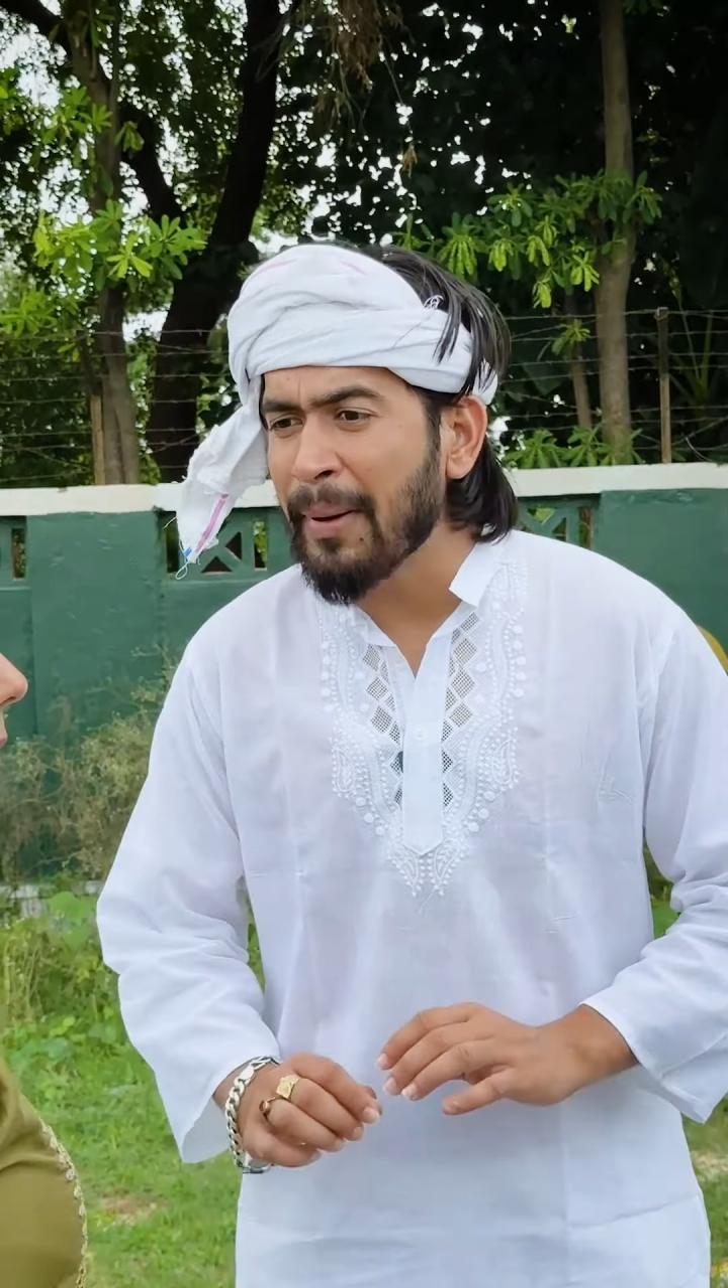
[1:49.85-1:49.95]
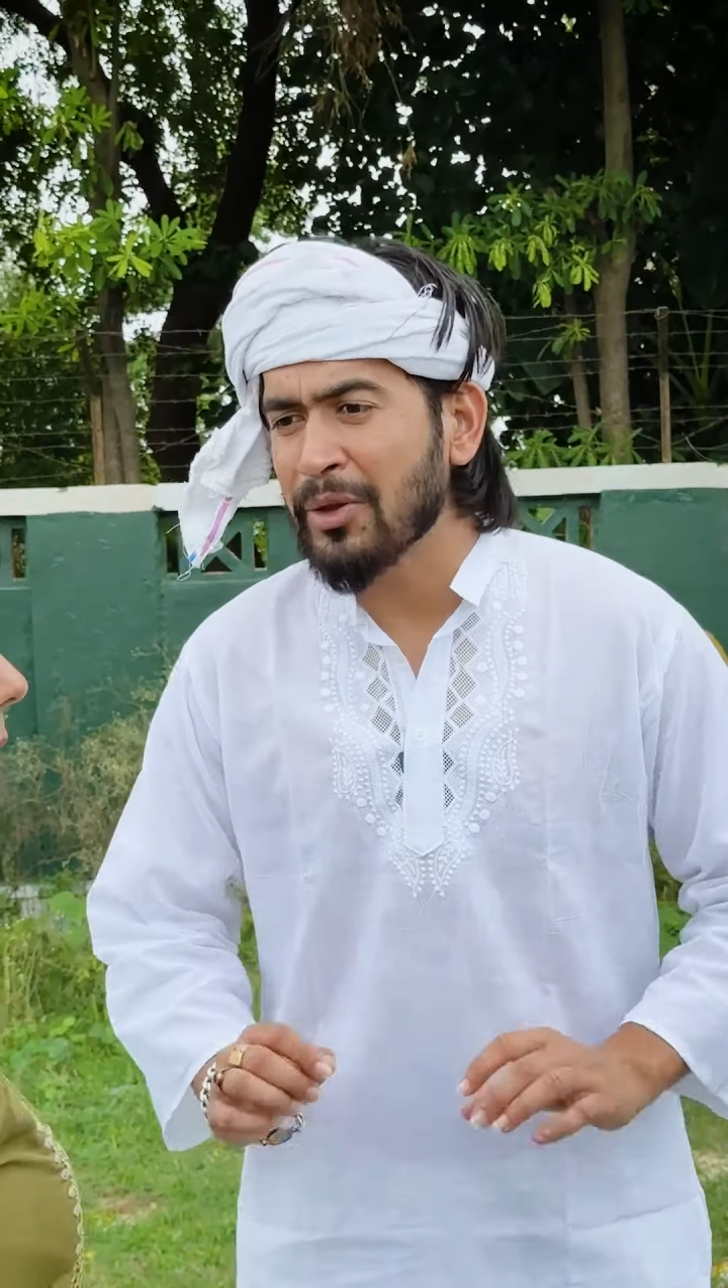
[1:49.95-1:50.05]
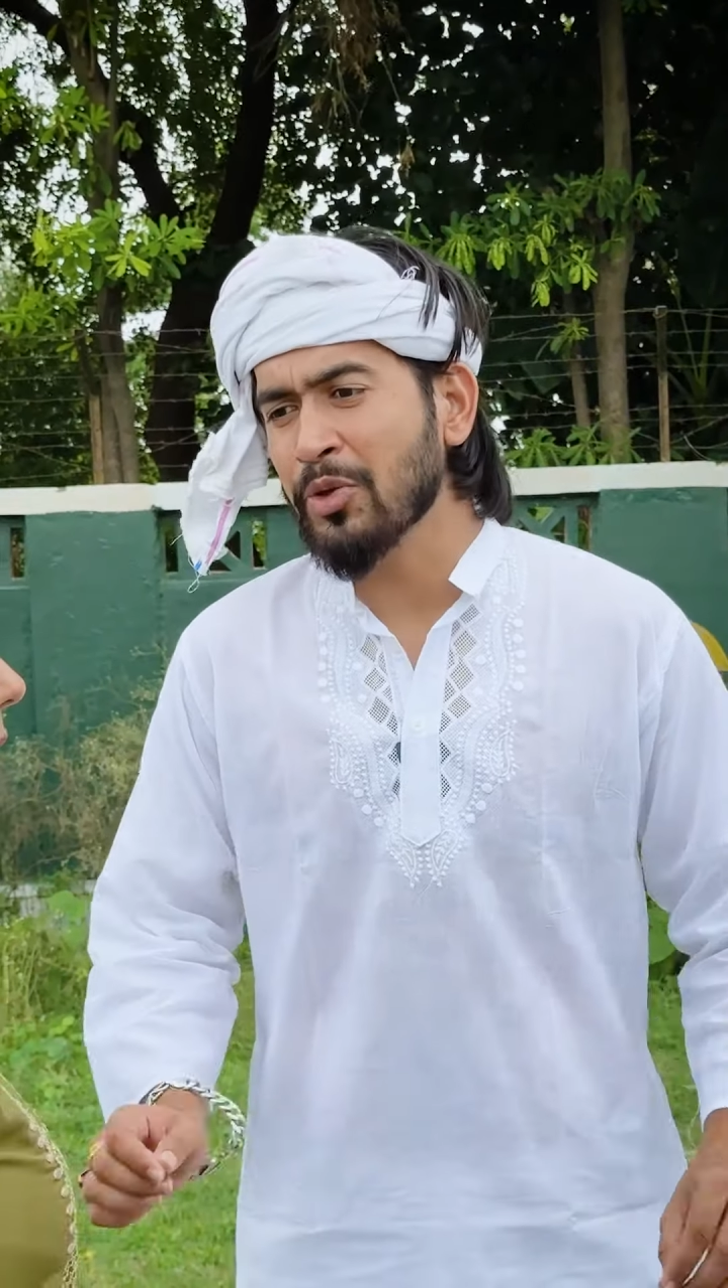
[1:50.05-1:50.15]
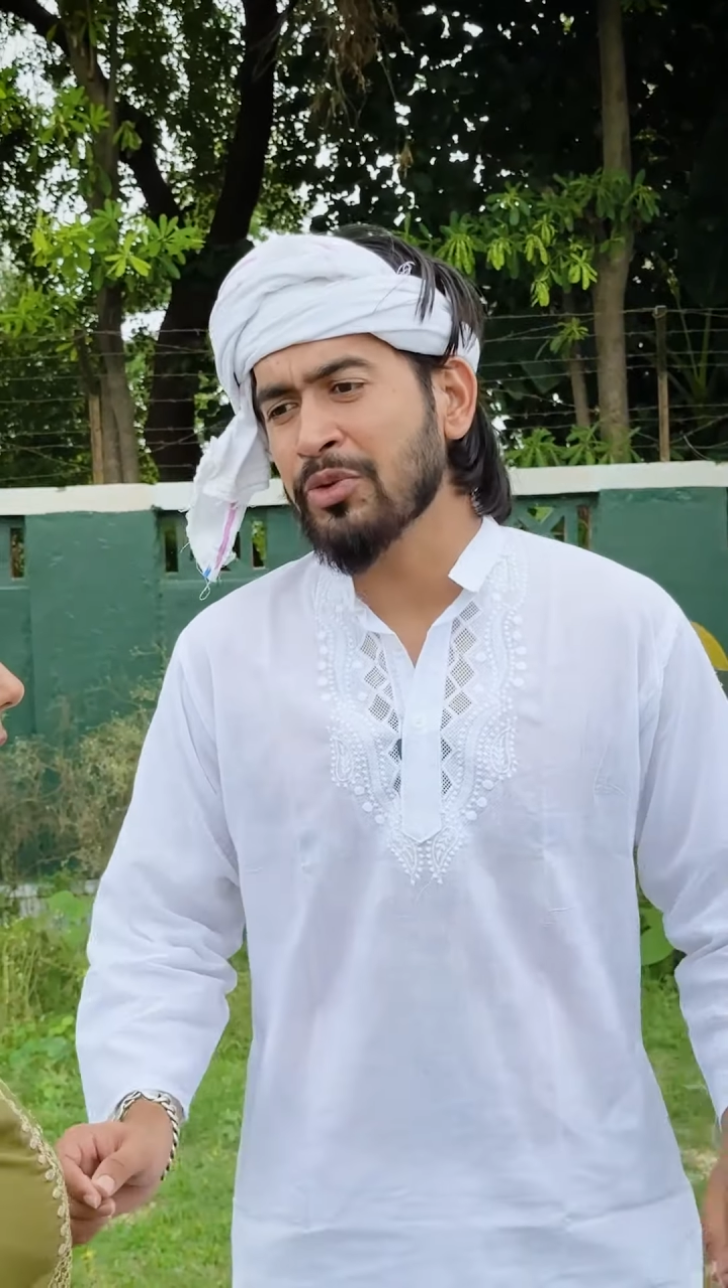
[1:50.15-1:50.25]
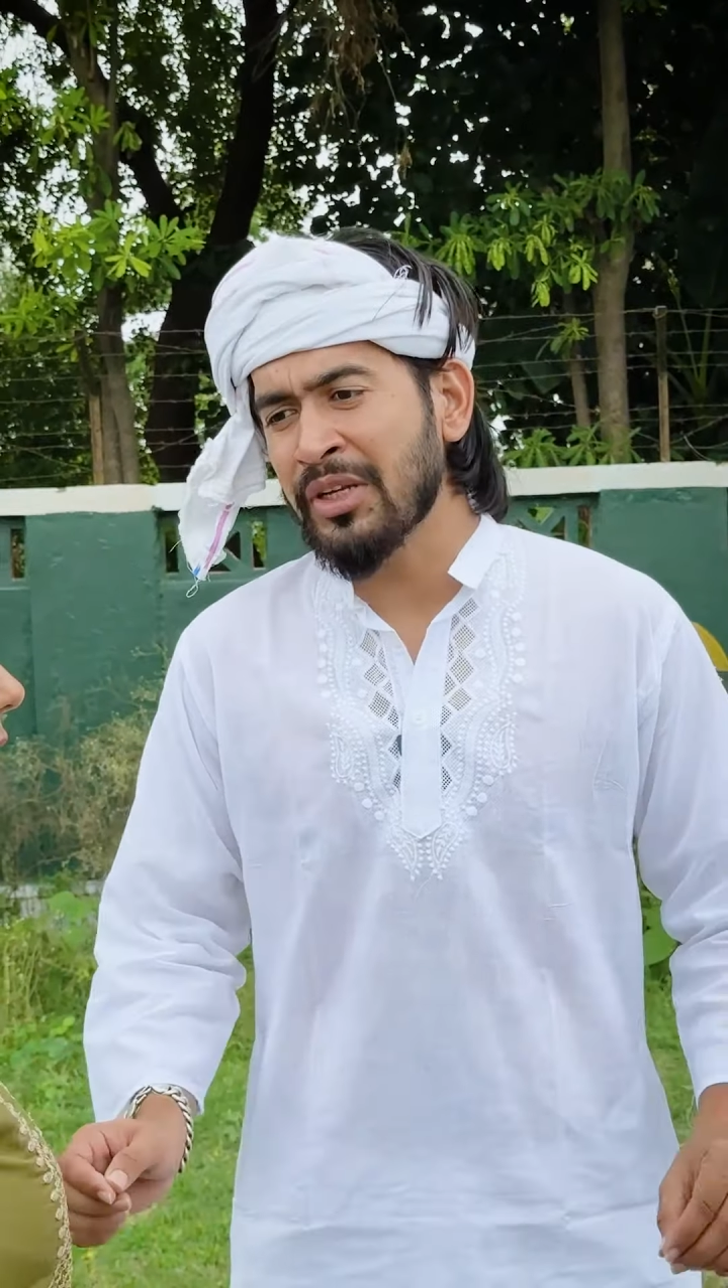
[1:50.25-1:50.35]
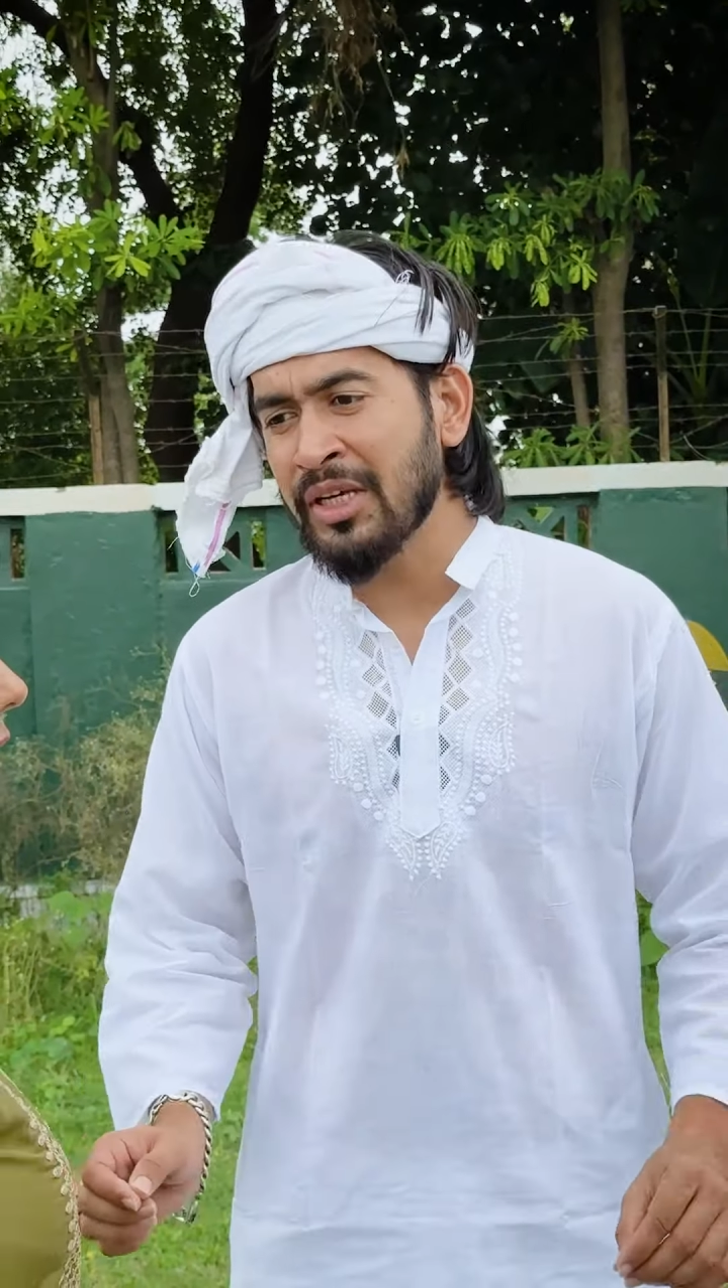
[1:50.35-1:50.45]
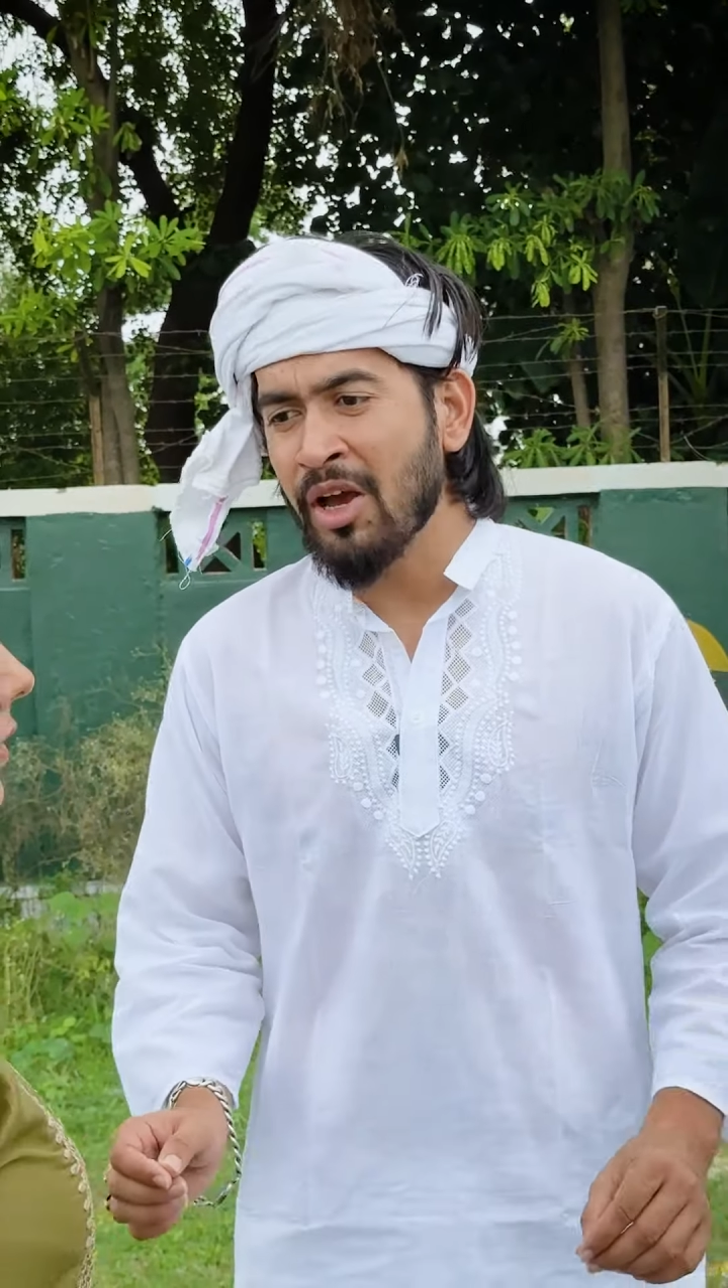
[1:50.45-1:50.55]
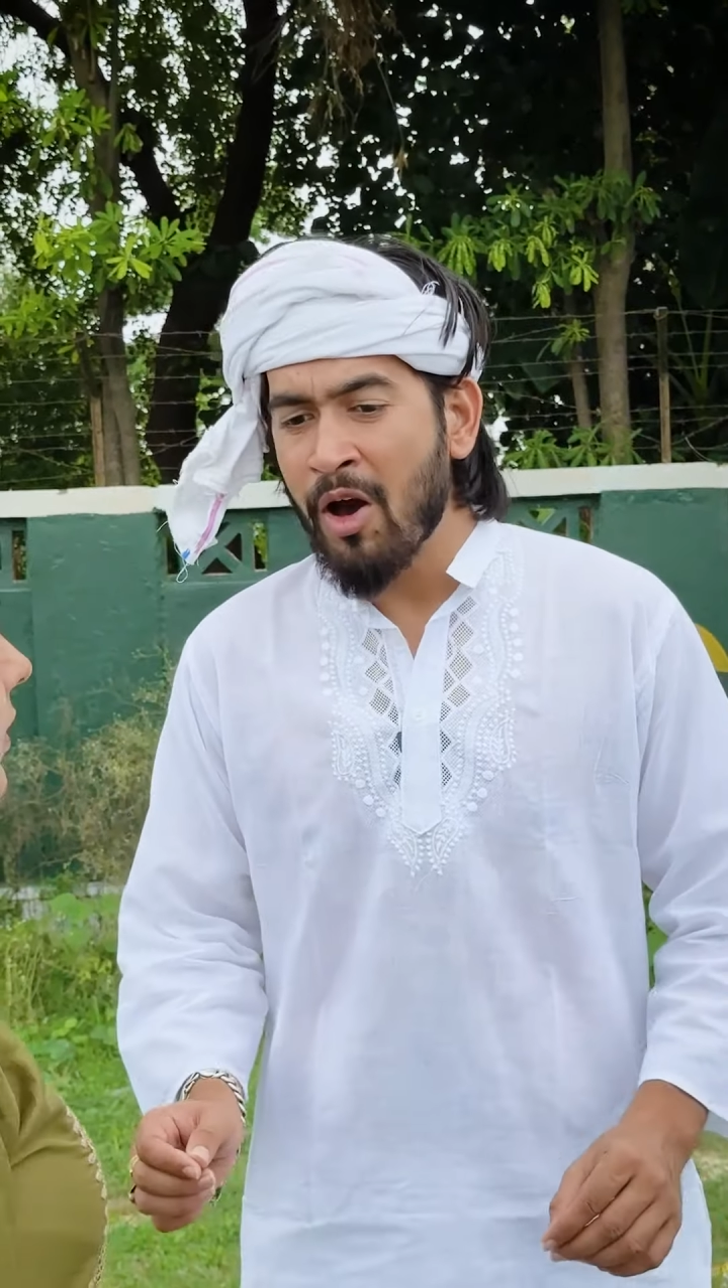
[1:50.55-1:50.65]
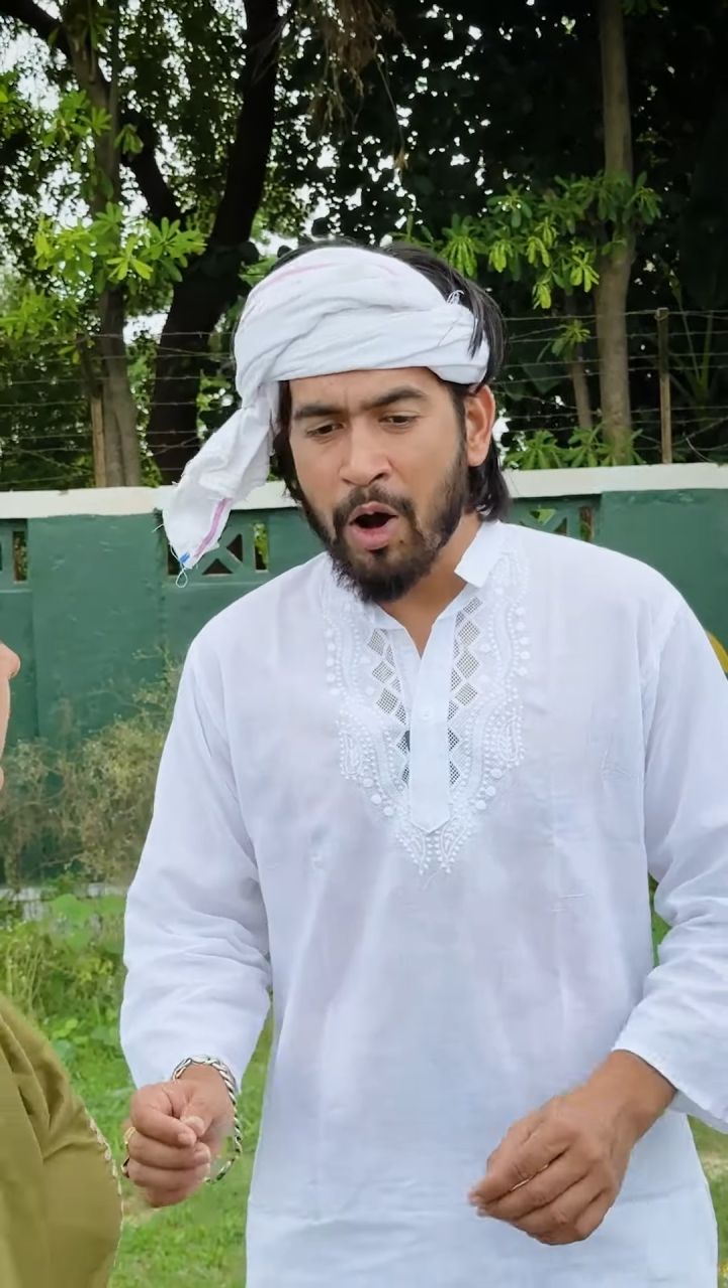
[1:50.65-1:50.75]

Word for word: पैसों से नहीं